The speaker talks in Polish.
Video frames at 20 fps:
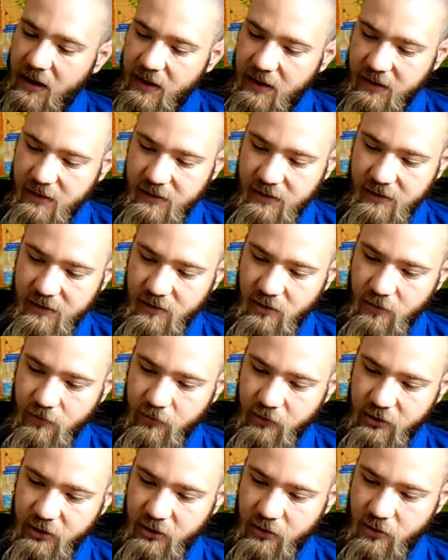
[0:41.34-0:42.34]
E,
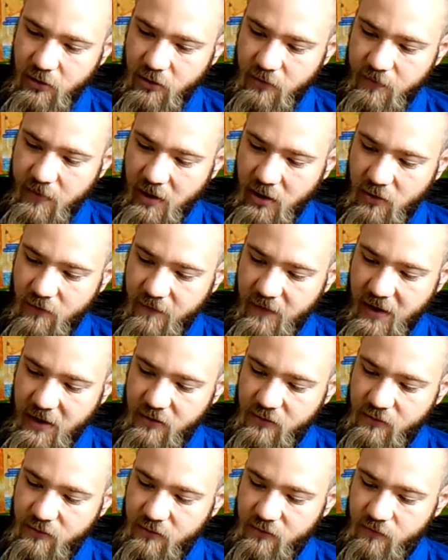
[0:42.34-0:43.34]
oprócz tego
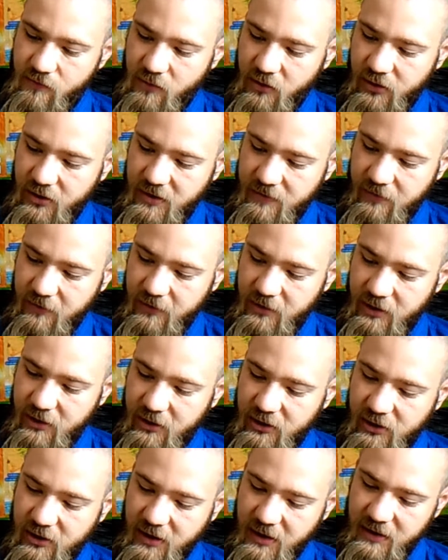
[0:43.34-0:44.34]
opakowaniu można
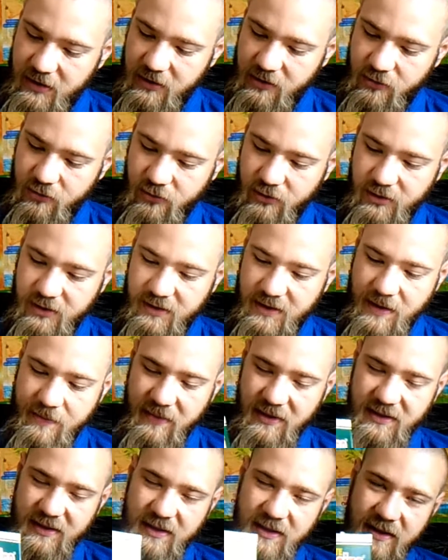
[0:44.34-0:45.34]
powiedzieć, że już
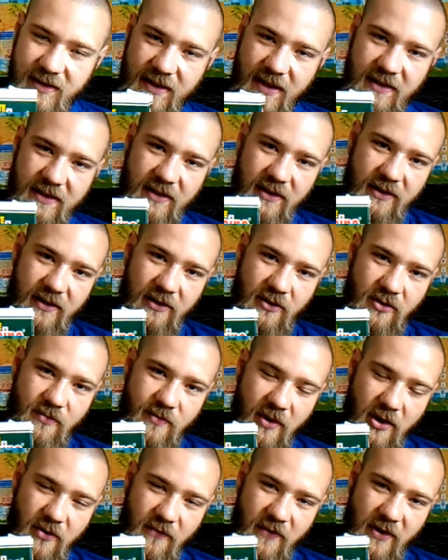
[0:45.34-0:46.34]
sama stylizacja tego
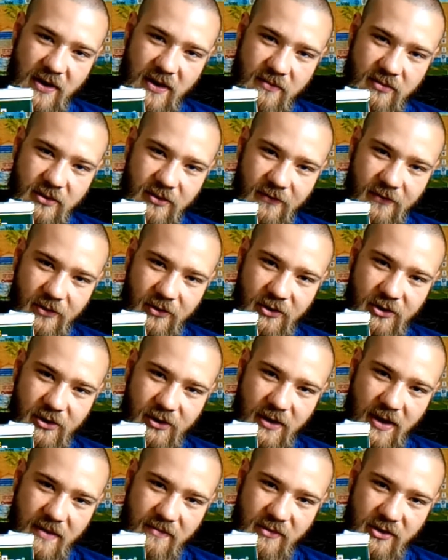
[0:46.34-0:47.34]
opakowania przywodzi
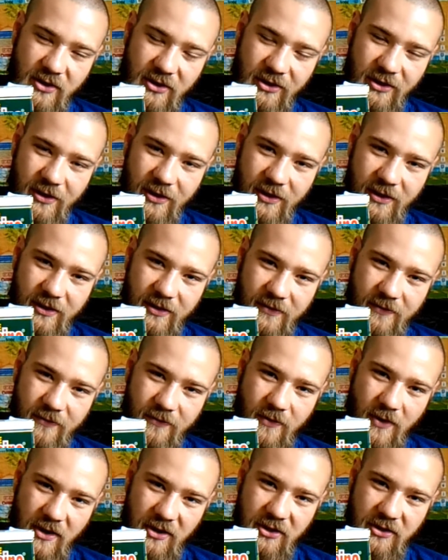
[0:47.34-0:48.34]
na myśl
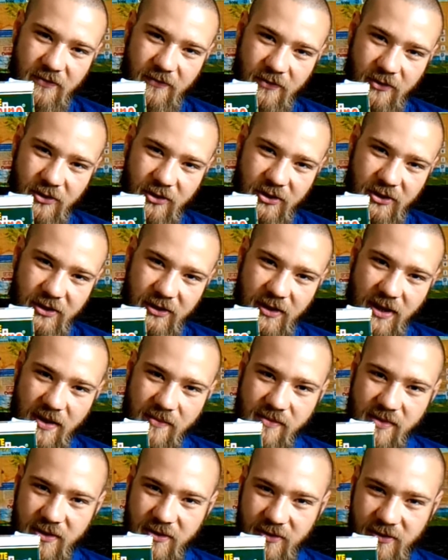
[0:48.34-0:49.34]
właściwości
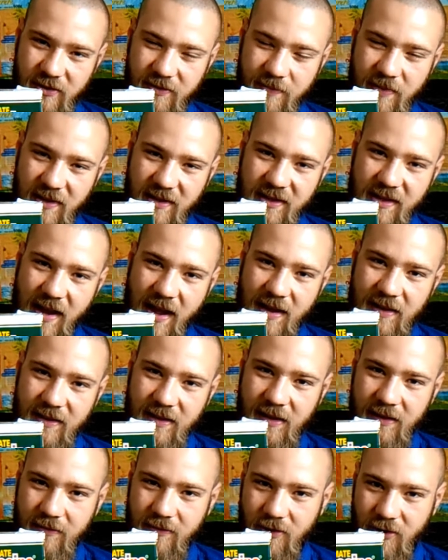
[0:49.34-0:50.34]
jakby no
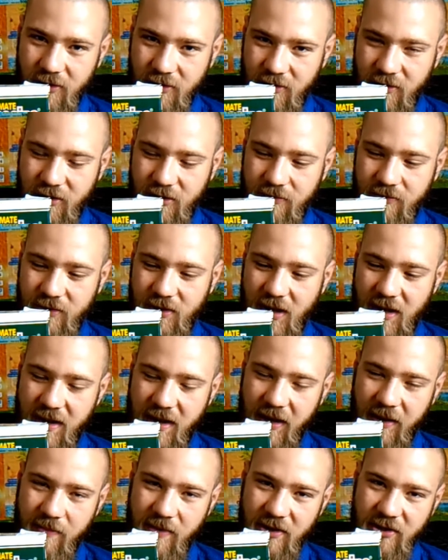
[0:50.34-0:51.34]
specjalne, to czym ta
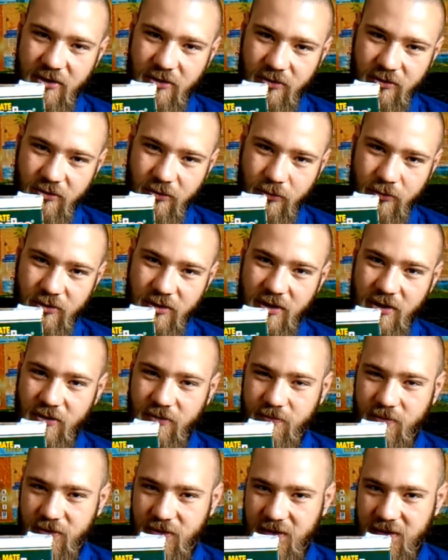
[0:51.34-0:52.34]
yerba się odróżnia
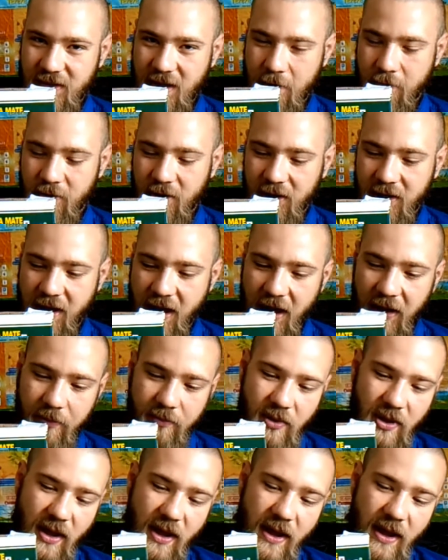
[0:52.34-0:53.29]
od pozostałych yerb.